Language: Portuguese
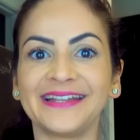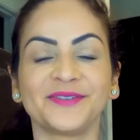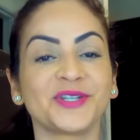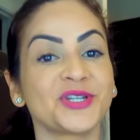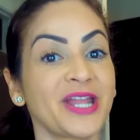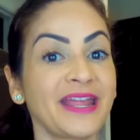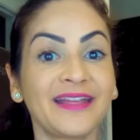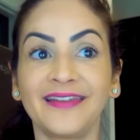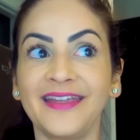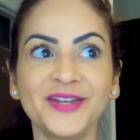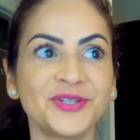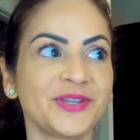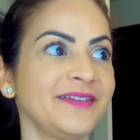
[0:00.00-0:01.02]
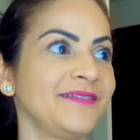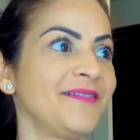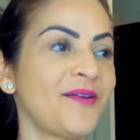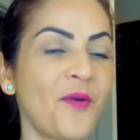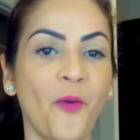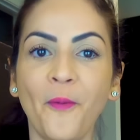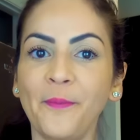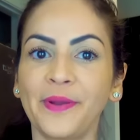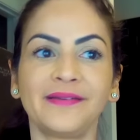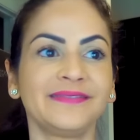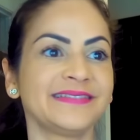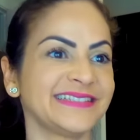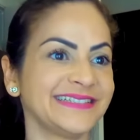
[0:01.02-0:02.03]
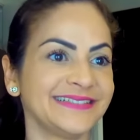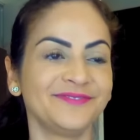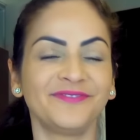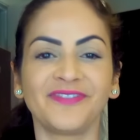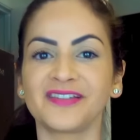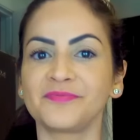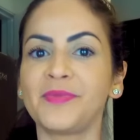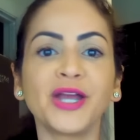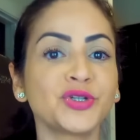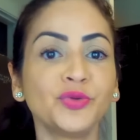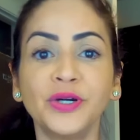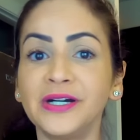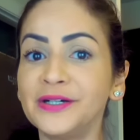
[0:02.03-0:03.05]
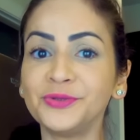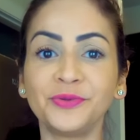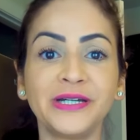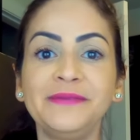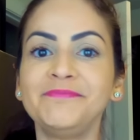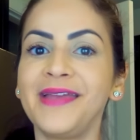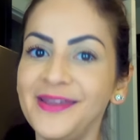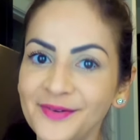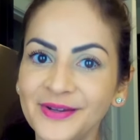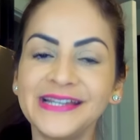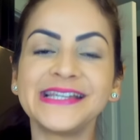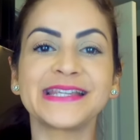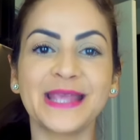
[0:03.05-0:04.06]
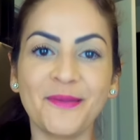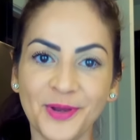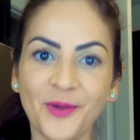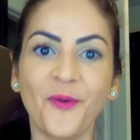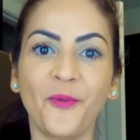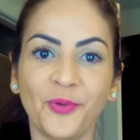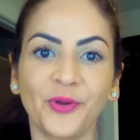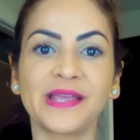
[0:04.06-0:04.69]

Então a gente tem cliente que compra, assim, faz mais de um ano, um ano e meio, sempre compra o